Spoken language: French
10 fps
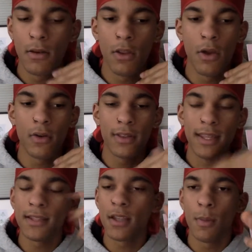Donc,
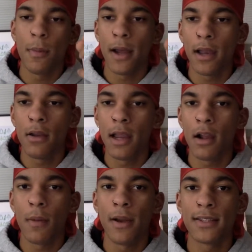dès ce moment-là, elle a
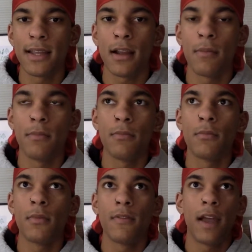commencé à comme
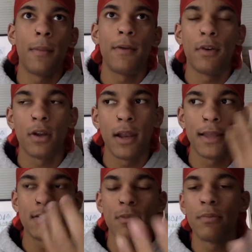vraiment avoir une
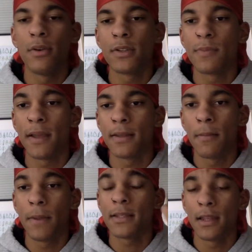relation plus
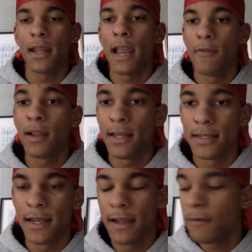personnelle avec les
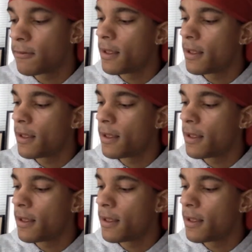élèves.